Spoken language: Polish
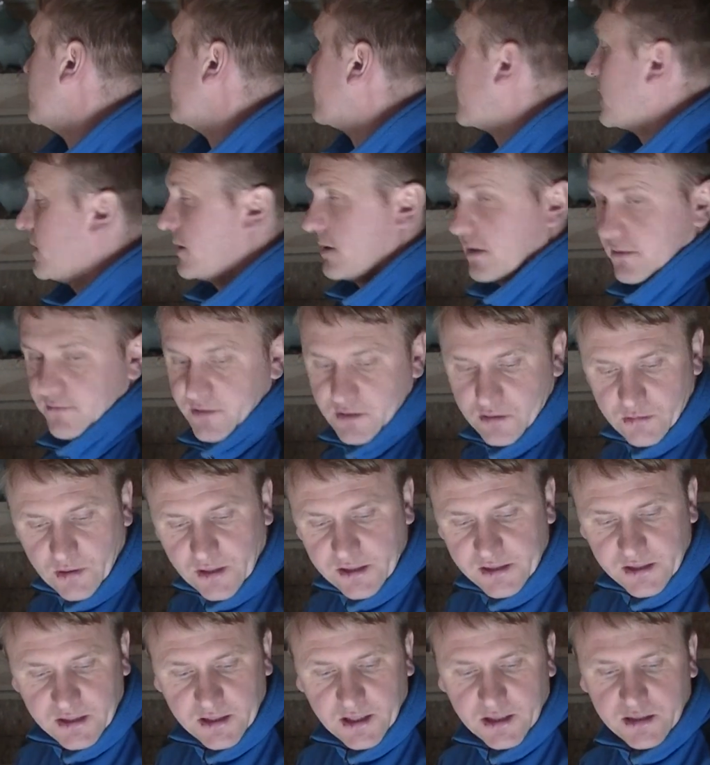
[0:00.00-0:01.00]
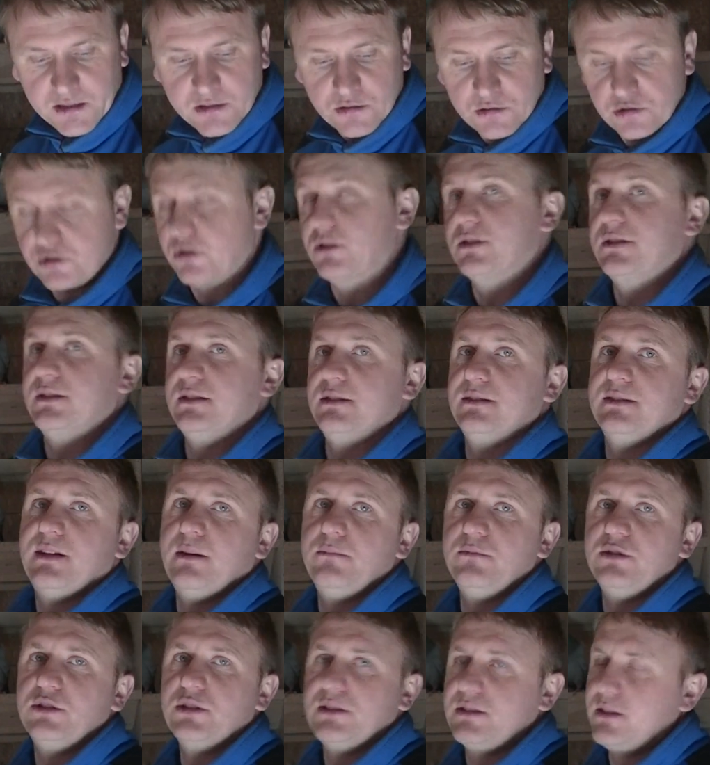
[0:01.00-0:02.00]
i wtedy ewentualnie jak ktoś chce z
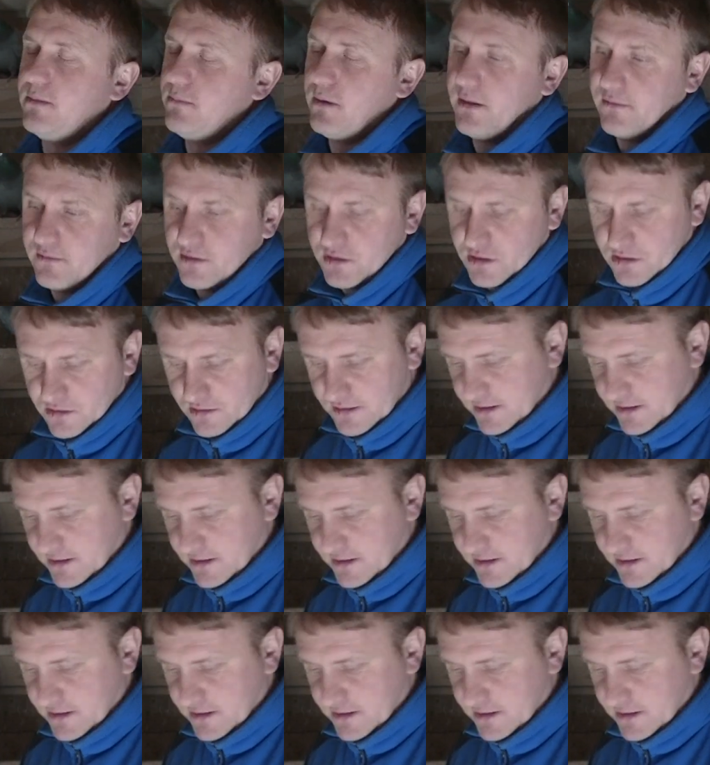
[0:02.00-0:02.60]
nami się zabawić, to